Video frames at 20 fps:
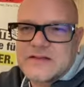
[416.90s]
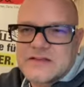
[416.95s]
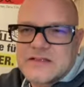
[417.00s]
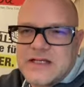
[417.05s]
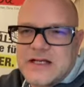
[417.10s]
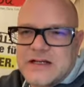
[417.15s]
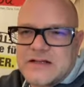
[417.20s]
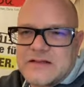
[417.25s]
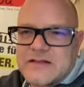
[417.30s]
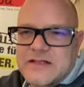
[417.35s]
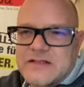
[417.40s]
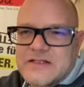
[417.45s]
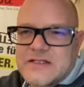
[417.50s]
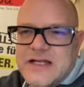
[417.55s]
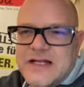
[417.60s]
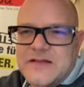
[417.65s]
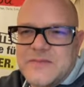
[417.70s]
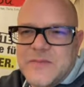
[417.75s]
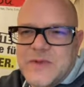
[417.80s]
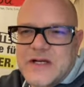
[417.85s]
Da, jetzt
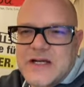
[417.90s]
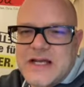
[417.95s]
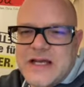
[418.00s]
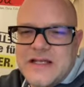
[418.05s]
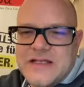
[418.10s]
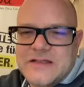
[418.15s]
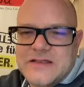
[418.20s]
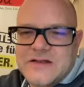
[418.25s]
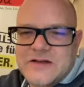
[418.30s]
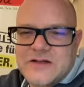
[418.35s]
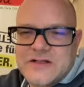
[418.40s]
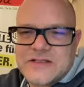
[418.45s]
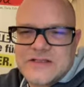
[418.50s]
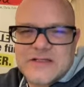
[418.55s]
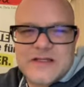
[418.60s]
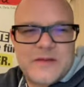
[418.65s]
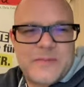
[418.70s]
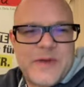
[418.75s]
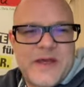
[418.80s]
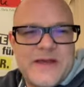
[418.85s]
starten wir kleine, da ist
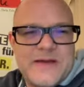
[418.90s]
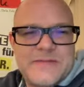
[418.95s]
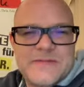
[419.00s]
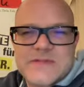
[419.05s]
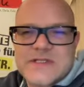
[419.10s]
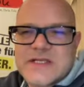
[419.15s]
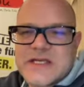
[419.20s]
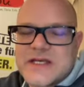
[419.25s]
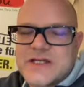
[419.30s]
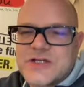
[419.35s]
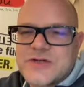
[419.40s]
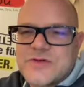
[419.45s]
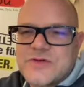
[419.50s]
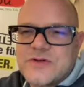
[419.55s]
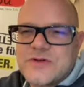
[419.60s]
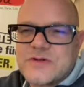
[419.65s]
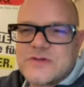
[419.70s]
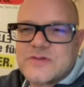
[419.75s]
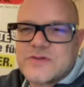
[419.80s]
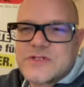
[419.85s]
sie dabei, sehr
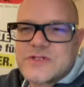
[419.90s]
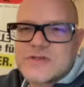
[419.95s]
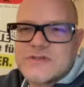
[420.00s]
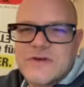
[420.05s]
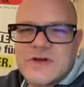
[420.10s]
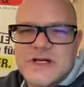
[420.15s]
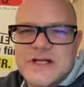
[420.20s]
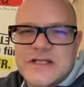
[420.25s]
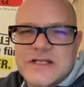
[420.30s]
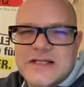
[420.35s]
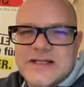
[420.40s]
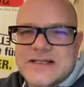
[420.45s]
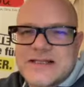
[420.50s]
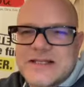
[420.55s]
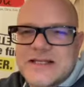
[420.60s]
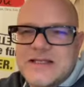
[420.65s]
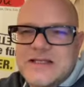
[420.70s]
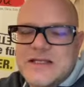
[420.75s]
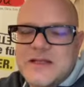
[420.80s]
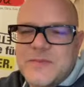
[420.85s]
schön. Und zwar der
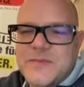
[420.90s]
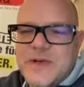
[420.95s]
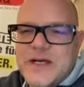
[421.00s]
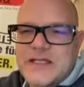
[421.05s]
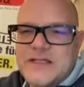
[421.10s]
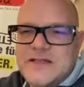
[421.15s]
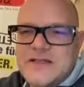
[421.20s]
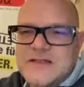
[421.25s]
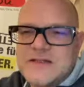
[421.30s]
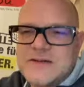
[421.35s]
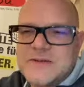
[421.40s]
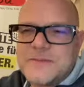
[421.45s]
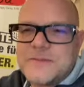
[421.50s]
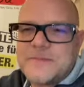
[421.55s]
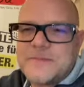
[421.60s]
dritte Band.